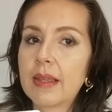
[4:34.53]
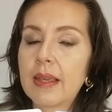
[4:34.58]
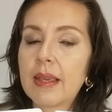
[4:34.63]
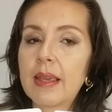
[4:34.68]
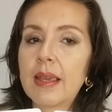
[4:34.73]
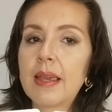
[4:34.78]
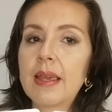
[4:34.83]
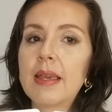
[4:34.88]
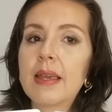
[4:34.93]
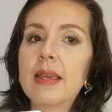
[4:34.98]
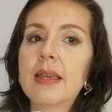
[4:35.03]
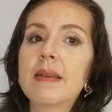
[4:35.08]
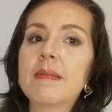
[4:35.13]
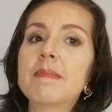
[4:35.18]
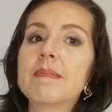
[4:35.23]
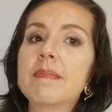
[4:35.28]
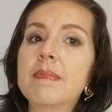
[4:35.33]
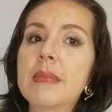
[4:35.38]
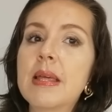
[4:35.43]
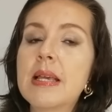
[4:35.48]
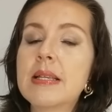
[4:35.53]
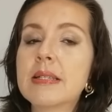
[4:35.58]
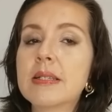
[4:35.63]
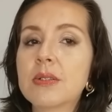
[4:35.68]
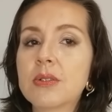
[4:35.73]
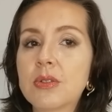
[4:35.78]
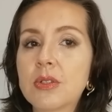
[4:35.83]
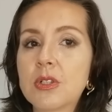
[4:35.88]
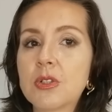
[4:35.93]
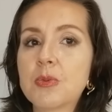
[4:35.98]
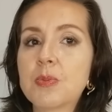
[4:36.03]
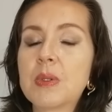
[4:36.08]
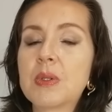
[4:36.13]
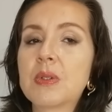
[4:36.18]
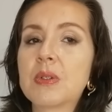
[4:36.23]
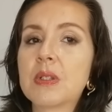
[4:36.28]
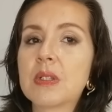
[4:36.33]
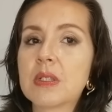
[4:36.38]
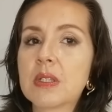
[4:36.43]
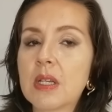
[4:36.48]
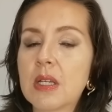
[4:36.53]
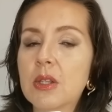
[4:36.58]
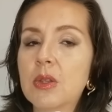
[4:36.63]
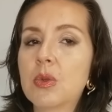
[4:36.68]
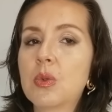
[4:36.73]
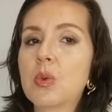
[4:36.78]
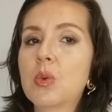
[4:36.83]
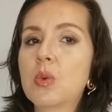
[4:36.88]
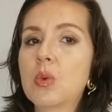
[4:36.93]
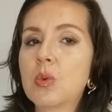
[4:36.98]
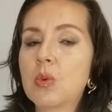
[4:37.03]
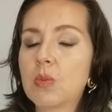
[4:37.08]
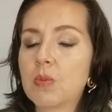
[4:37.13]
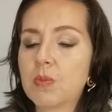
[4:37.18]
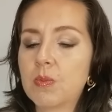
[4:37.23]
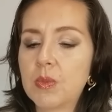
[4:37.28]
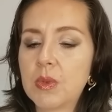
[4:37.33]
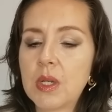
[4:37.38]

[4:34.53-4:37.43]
que esas otras personas que tú